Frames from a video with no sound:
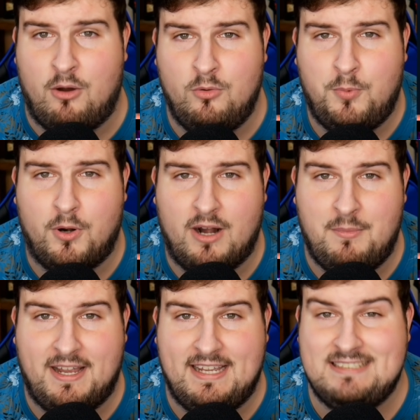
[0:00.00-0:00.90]
un
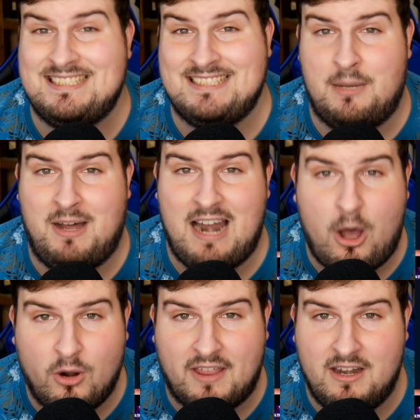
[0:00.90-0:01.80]
programa que se llama La
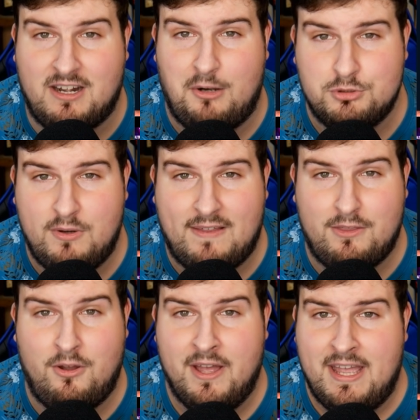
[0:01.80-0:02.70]
Hora del
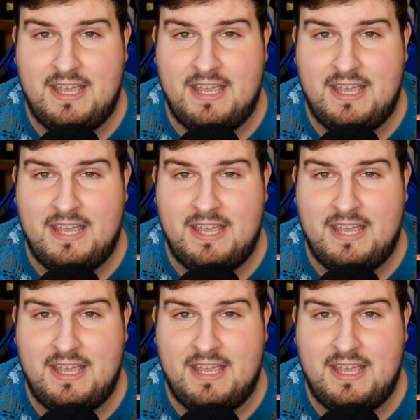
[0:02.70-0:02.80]
Clausulazo